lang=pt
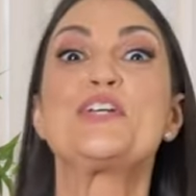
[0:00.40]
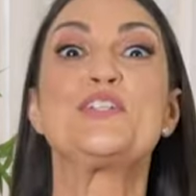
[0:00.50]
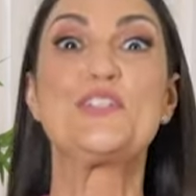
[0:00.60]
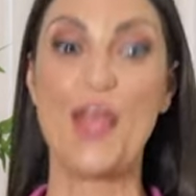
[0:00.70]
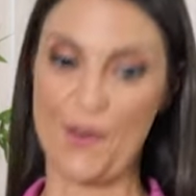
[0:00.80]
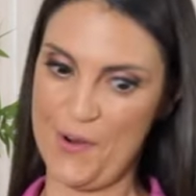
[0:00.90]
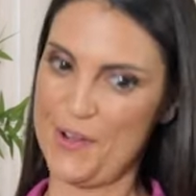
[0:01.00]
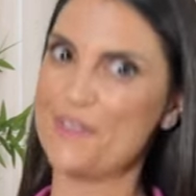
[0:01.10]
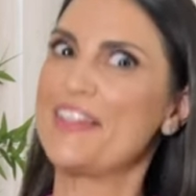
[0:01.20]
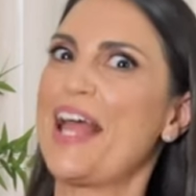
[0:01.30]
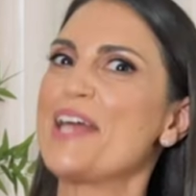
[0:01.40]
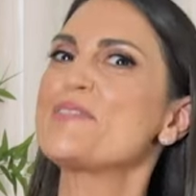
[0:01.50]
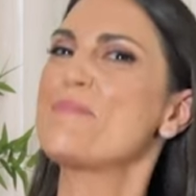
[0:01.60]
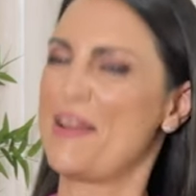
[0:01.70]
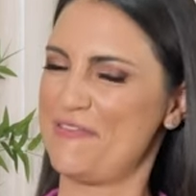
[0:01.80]
Chegou
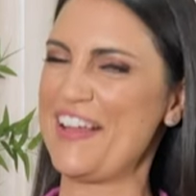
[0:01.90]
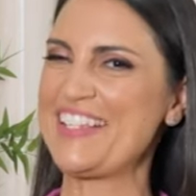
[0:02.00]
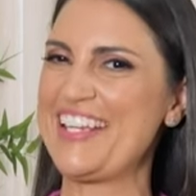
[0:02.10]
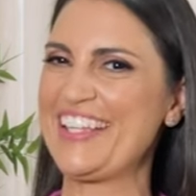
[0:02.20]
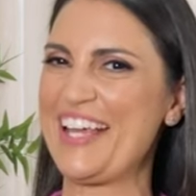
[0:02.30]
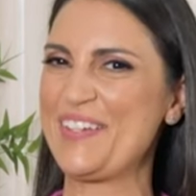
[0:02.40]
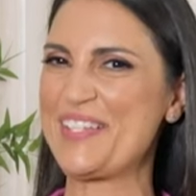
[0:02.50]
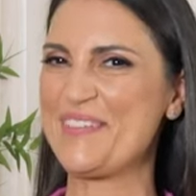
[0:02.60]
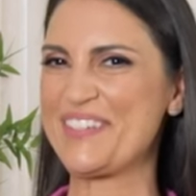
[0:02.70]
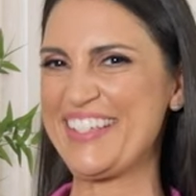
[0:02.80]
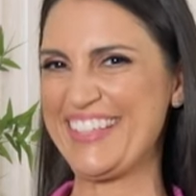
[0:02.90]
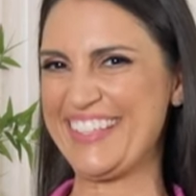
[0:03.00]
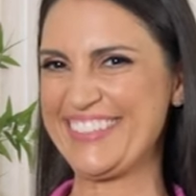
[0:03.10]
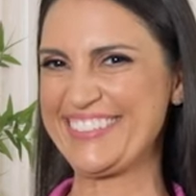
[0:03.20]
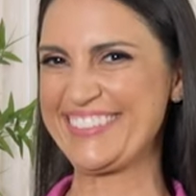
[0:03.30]
novidade para facilitar nossa vida.